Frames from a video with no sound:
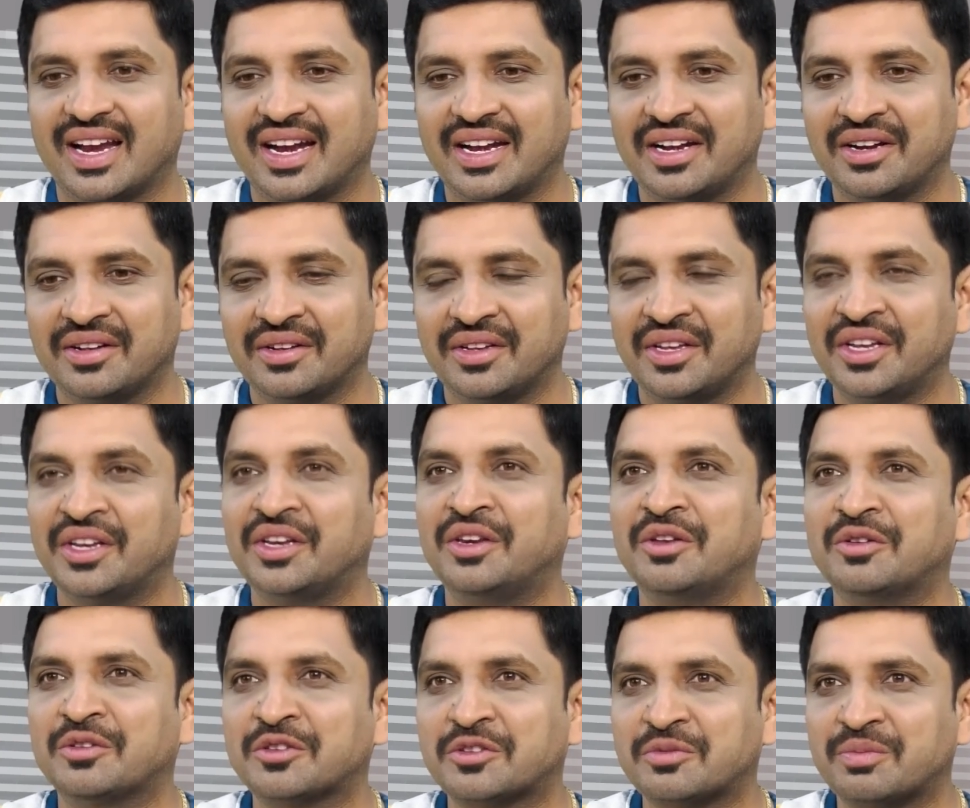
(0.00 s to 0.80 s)
అండ్ ఈ
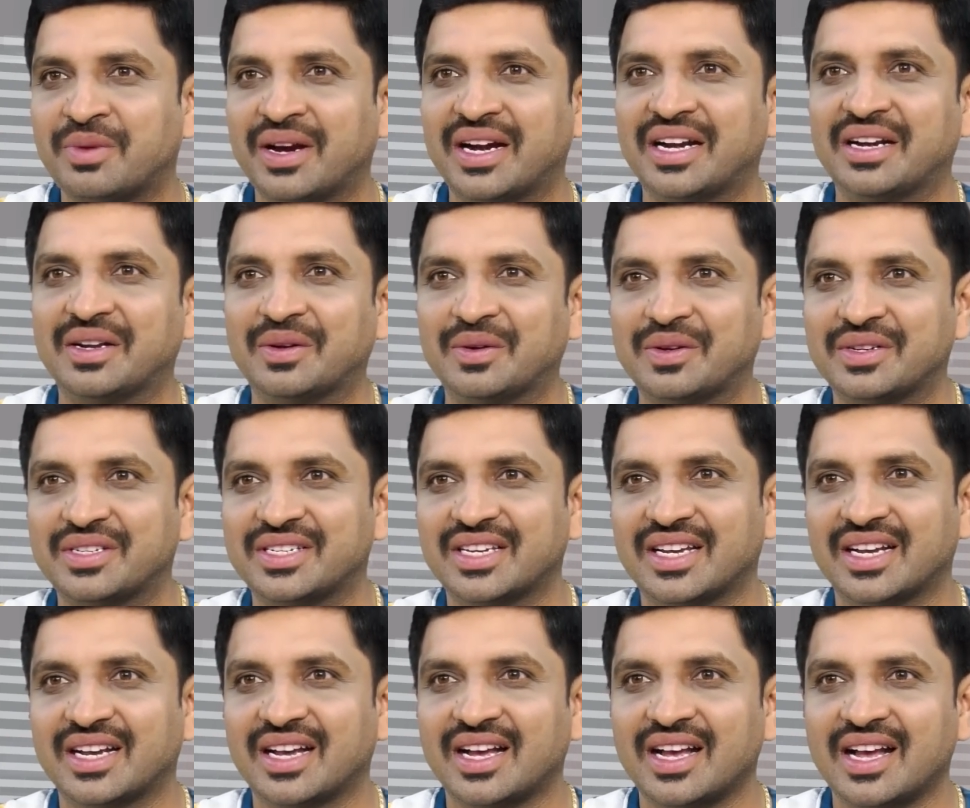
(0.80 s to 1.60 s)
న్యూస్ బయటకు
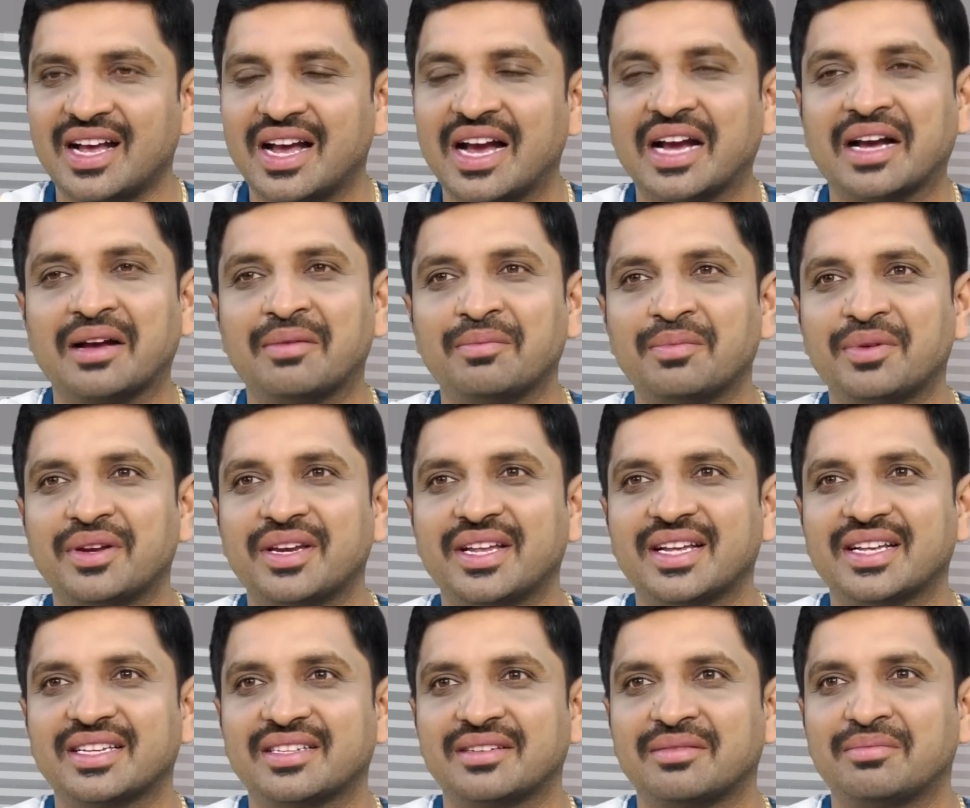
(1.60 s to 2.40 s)
వచ్చాక ఆ
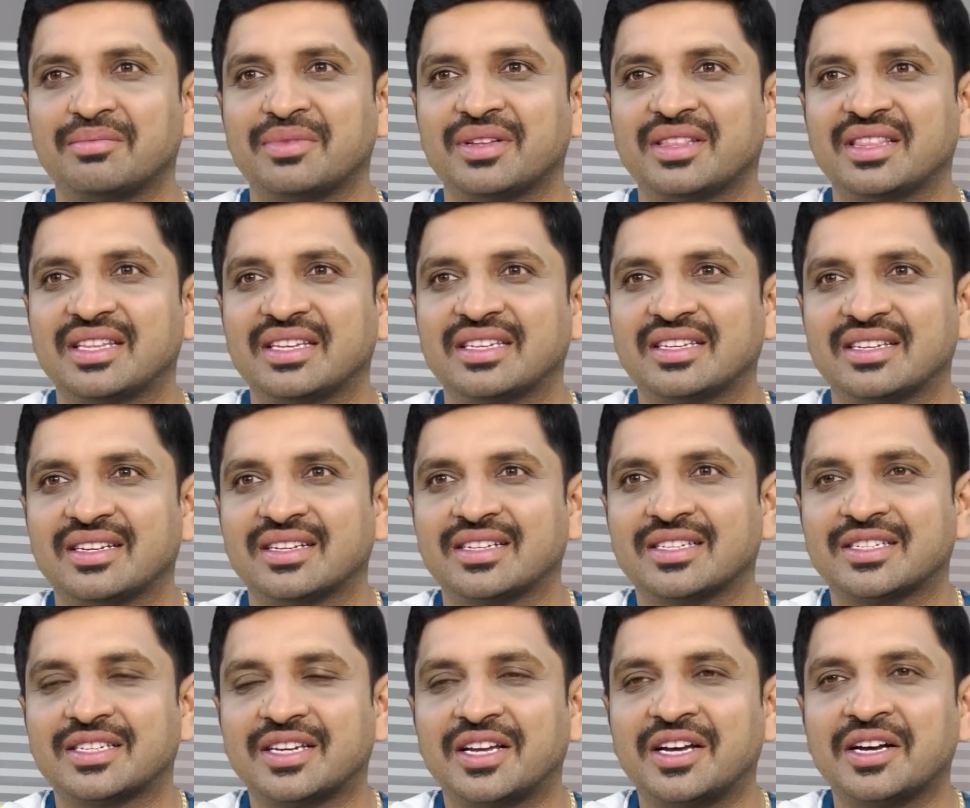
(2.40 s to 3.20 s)
కంపెనీకి
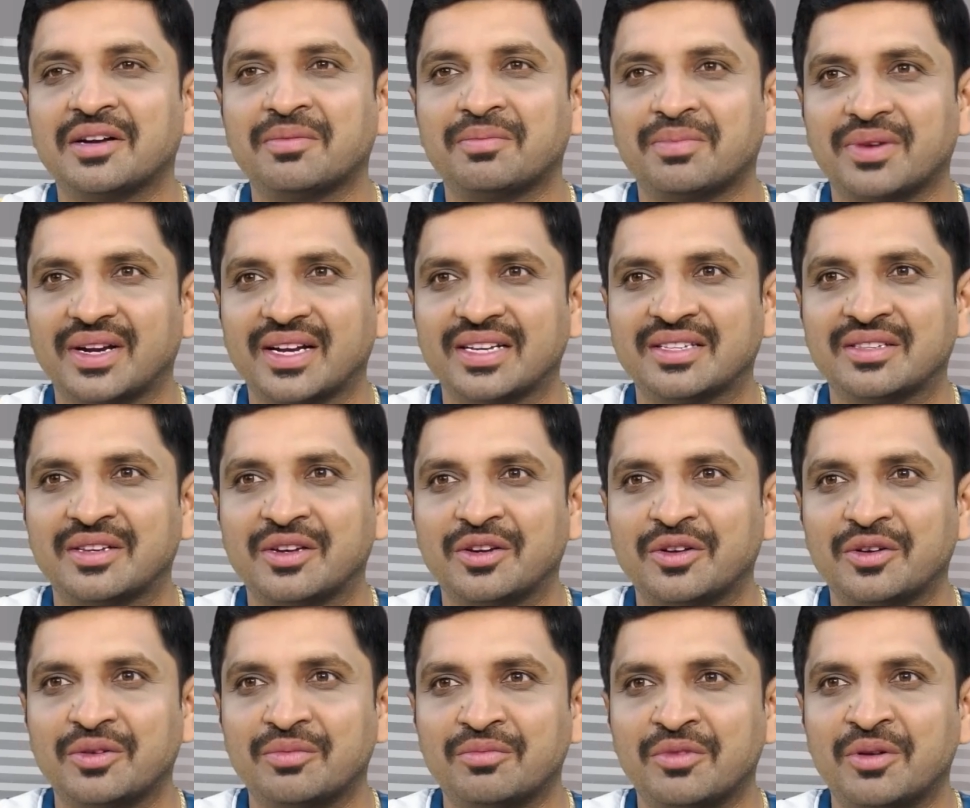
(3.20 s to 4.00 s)
సంబంధించిన స్టాక్
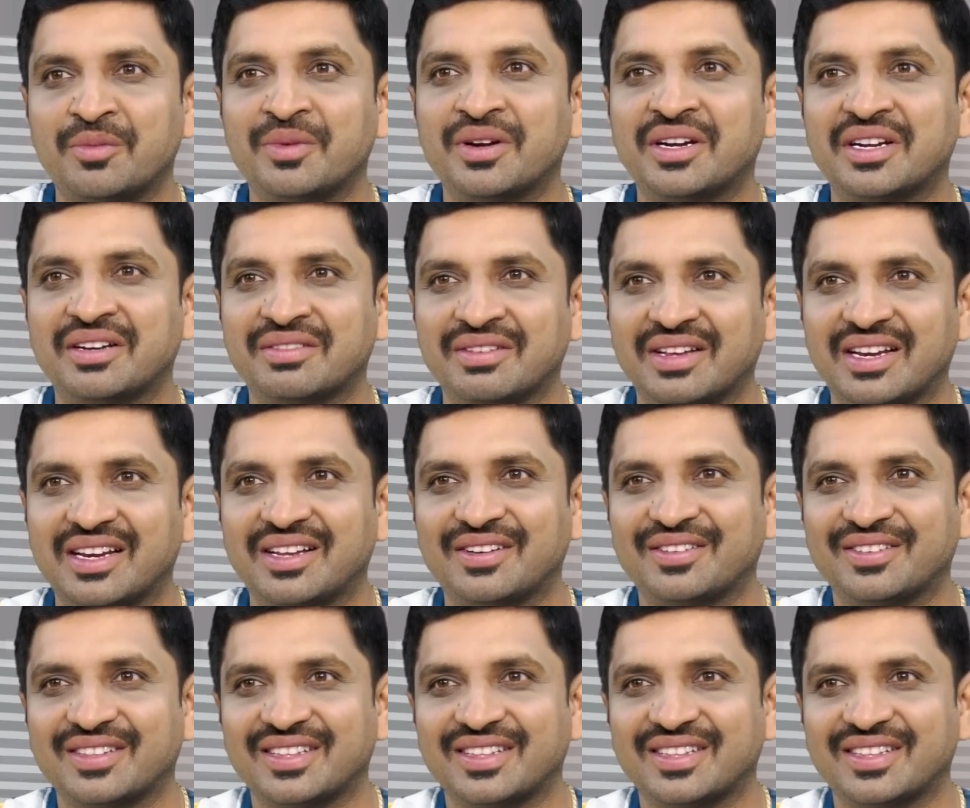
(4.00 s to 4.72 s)
ప్రైస్లో మొమెంటం ఎలా